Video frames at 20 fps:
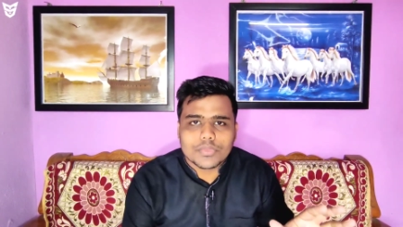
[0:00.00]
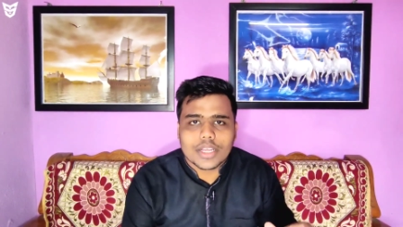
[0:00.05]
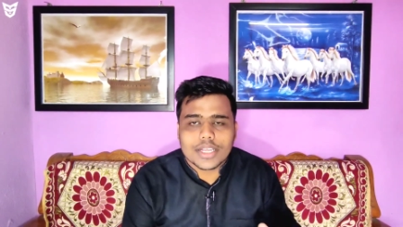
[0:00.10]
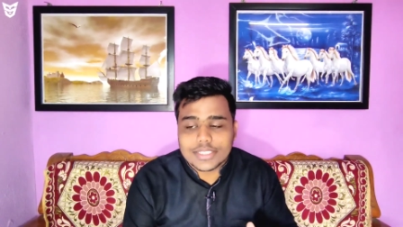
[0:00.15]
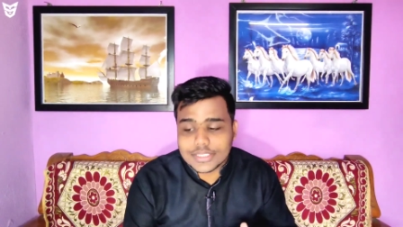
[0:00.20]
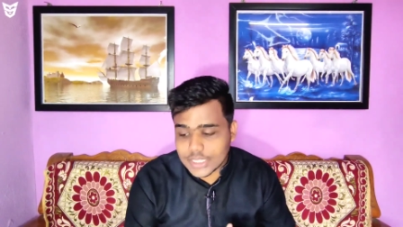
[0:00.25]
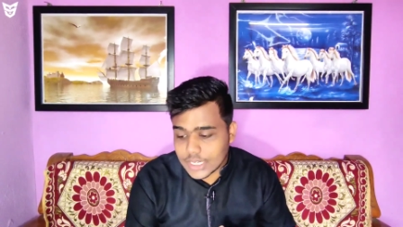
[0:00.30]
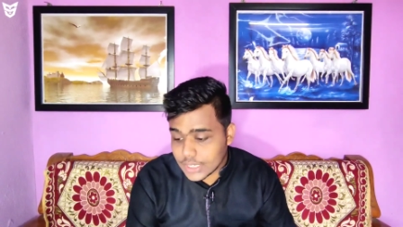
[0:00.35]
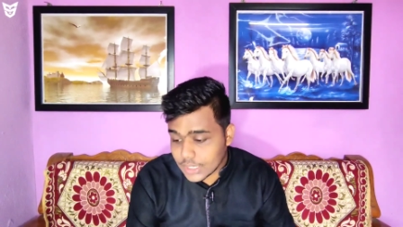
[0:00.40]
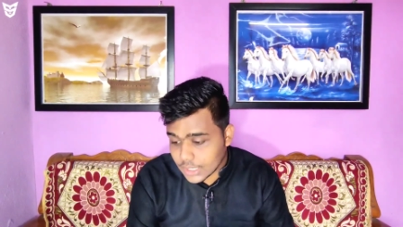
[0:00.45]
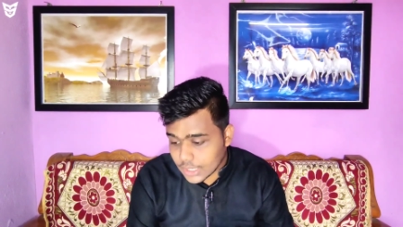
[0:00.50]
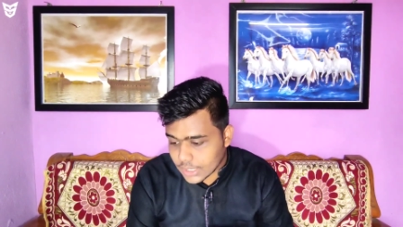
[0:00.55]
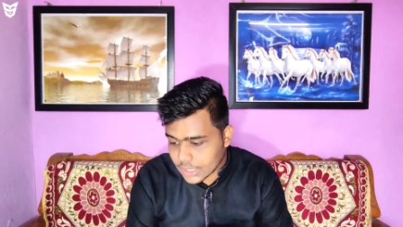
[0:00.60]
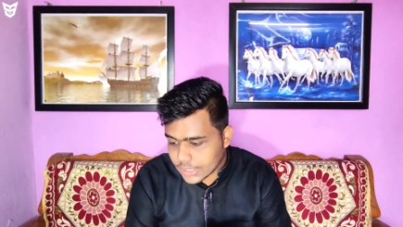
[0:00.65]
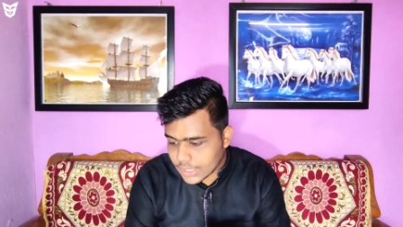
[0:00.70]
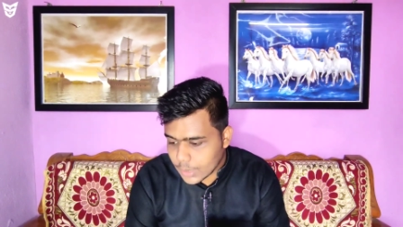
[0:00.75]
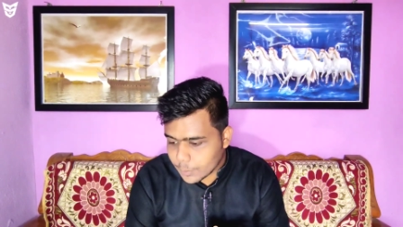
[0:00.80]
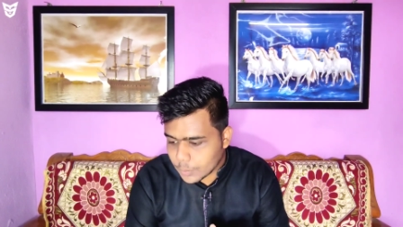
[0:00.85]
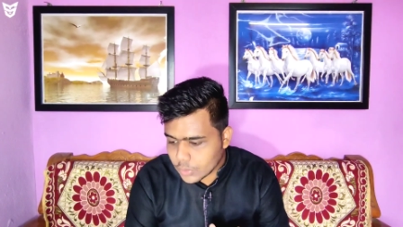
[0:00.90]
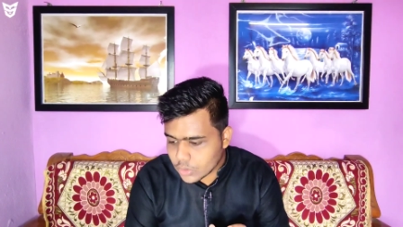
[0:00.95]
अच्छा नहीं लगा
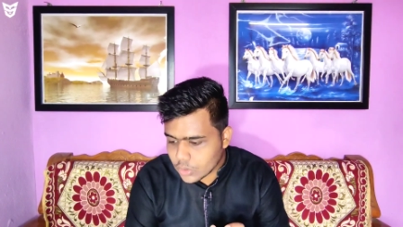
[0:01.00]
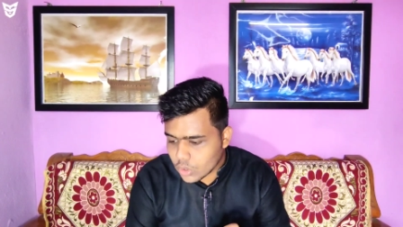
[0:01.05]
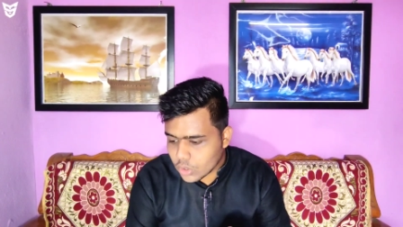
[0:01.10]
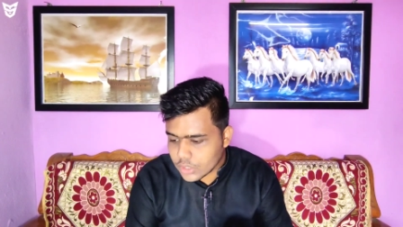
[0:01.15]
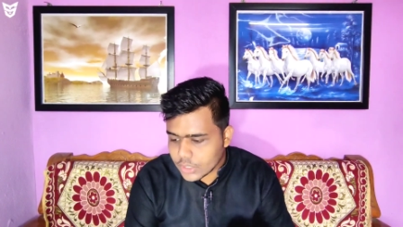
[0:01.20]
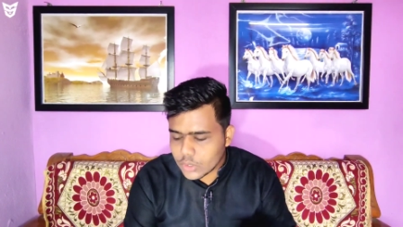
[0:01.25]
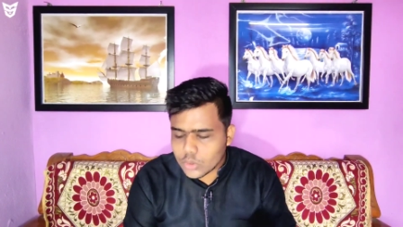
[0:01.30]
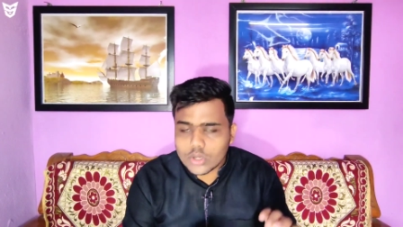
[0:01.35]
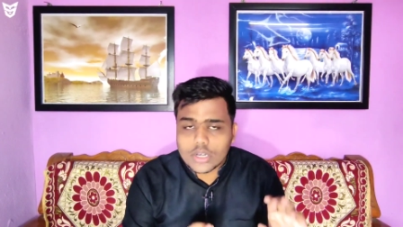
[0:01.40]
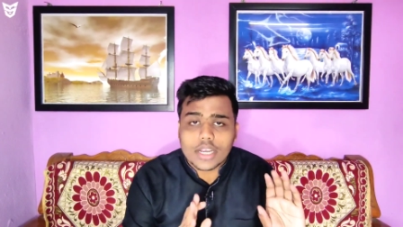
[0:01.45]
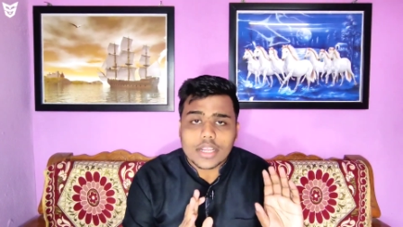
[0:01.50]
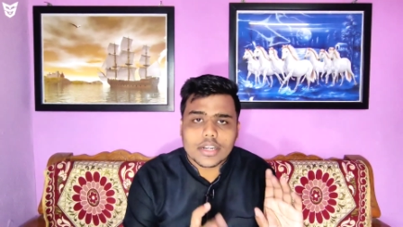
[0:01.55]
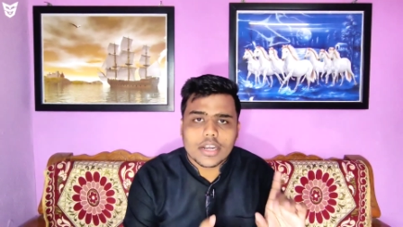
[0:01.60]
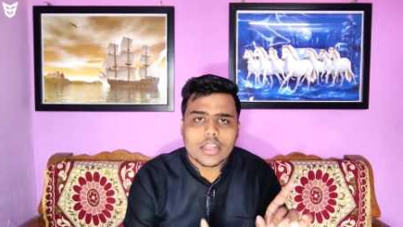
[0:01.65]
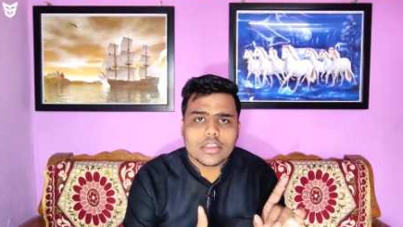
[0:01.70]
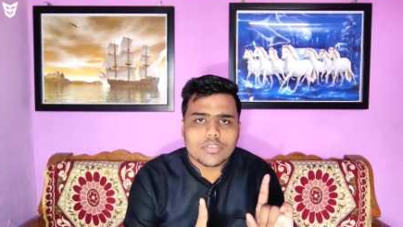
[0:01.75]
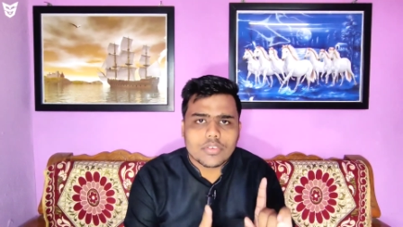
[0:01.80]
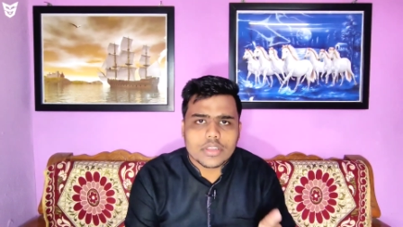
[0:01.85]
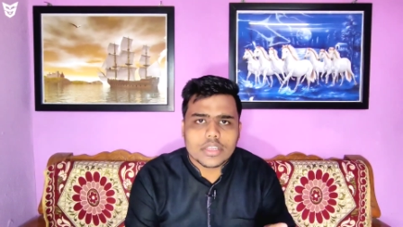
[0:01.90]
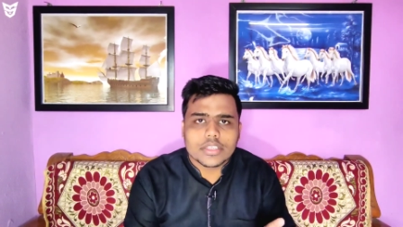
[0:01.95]
यहाँ पर कॉर्निंग गुरिला
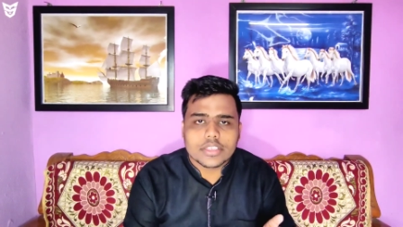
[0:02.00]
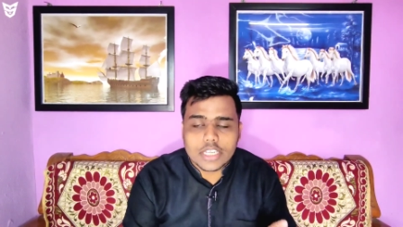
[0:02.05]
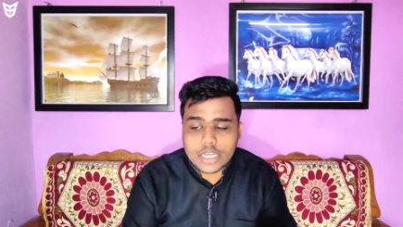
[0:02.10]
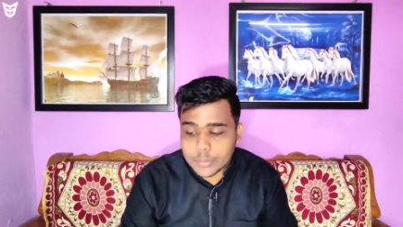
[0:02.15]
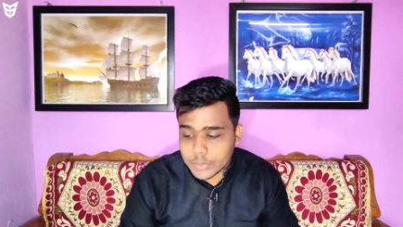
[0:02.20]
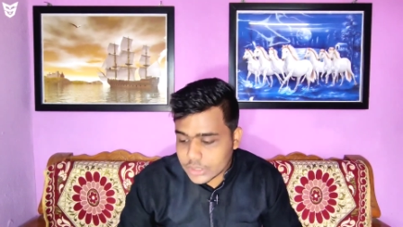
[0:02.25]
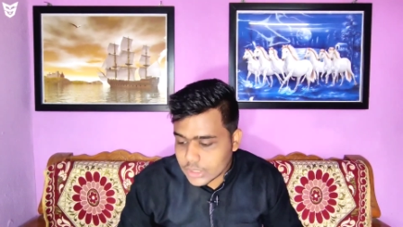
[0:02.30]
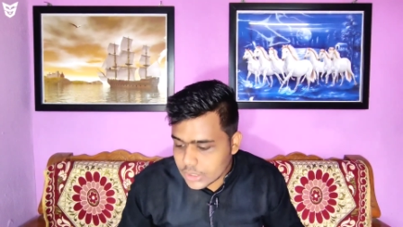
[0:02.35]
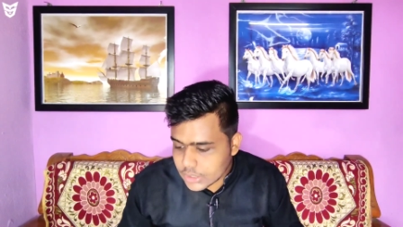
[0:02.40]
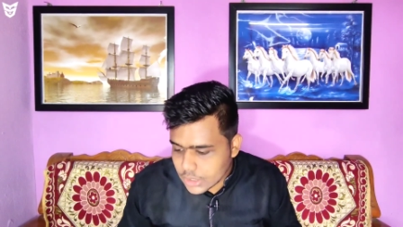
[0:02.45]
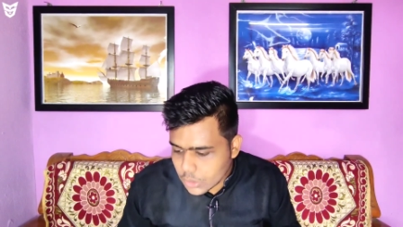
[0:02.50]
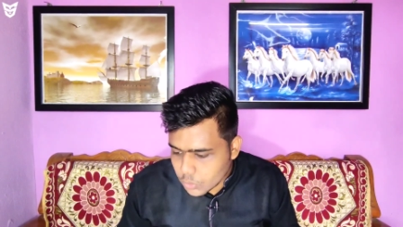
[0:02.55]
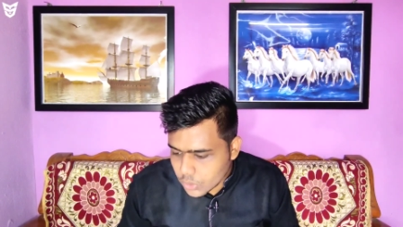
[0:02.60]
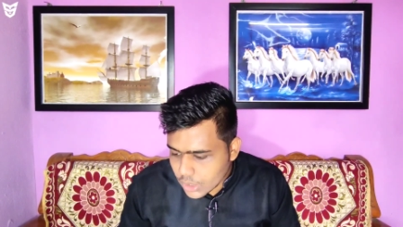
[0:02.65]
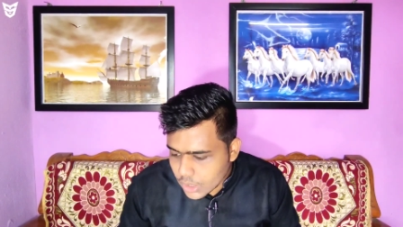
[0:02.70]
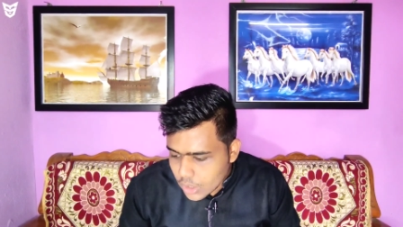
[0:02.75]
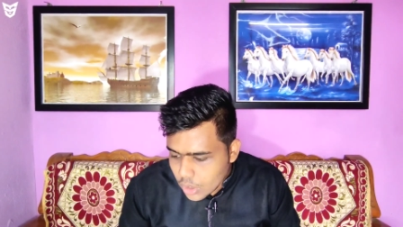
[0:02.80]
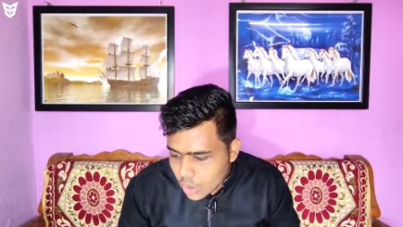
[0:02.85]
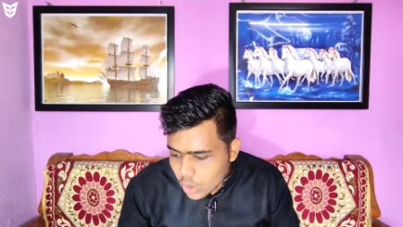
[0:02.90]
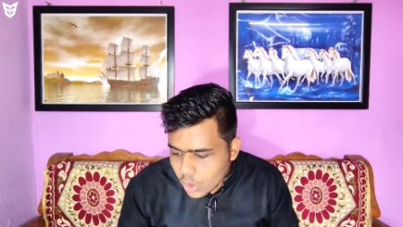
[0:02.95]
ग्लास वर्जन थ्री बता दिया ना